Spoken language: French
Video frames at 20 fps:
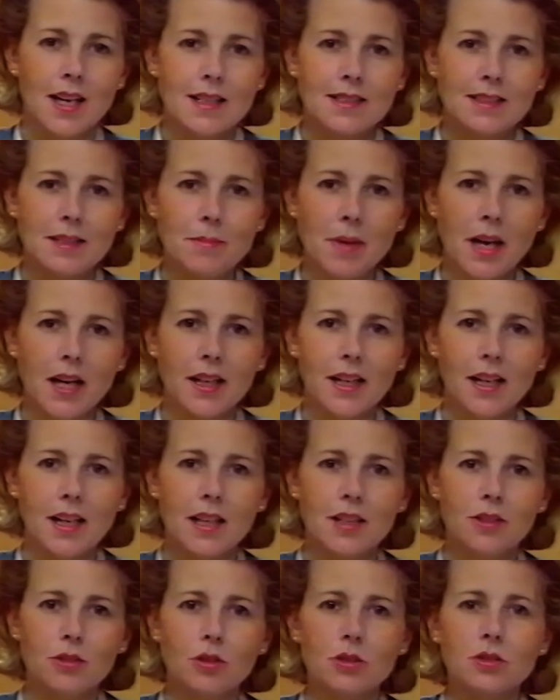C'est
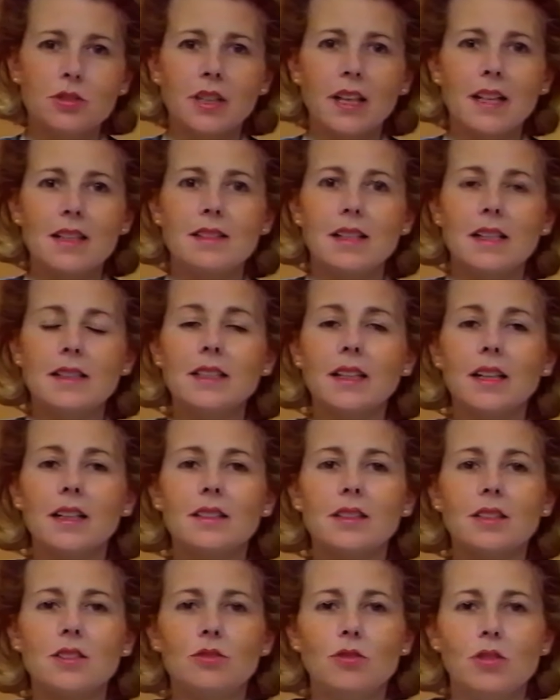Marie-Hélène Dosreis, la
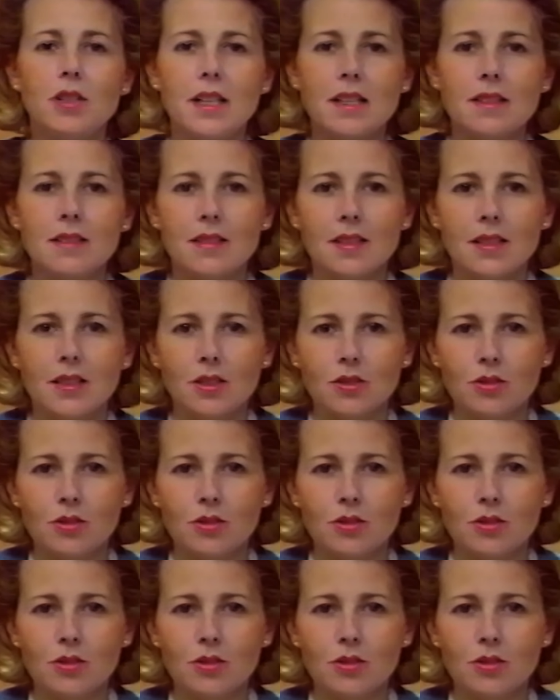directrice de l'INC,